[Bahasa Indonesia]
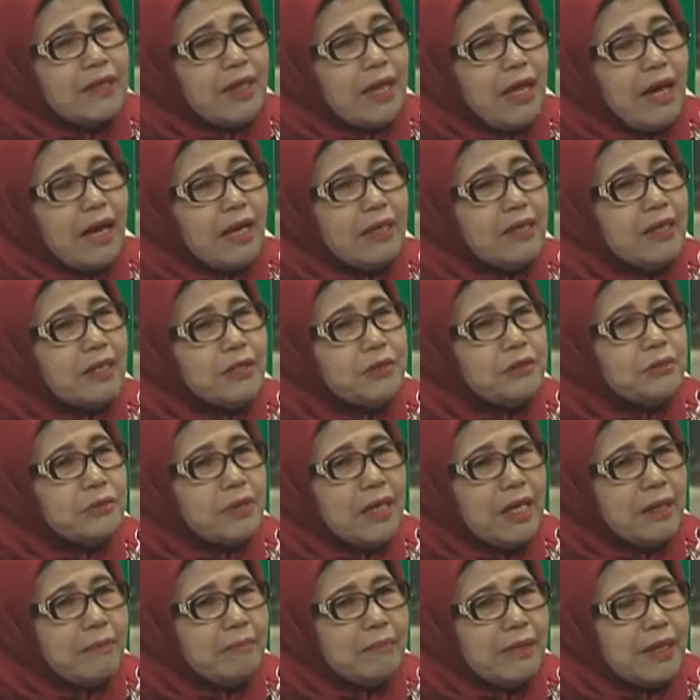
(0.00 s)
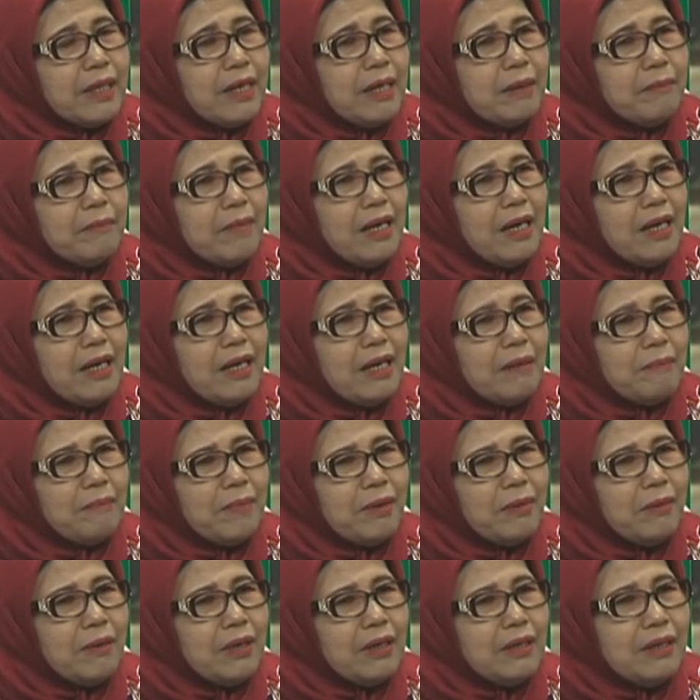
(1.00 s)
Ada juga mereka menganggap
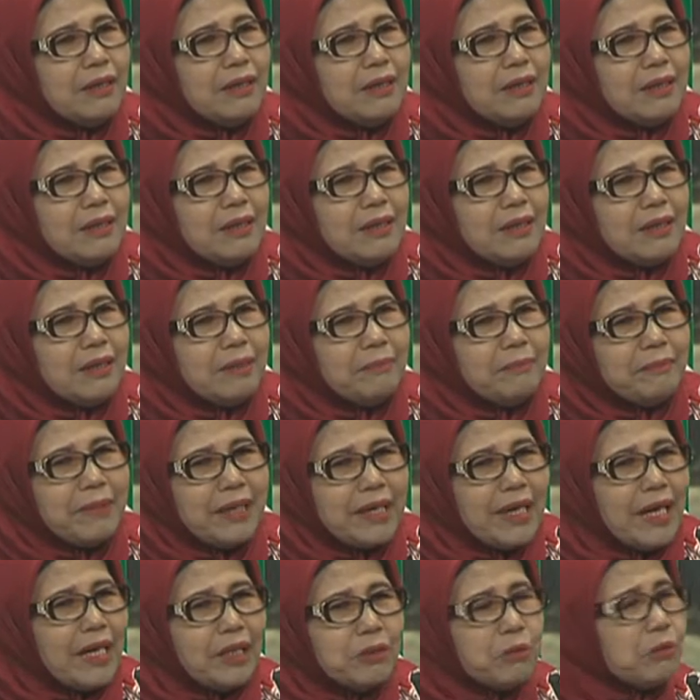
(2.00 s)
bahwa mereka itu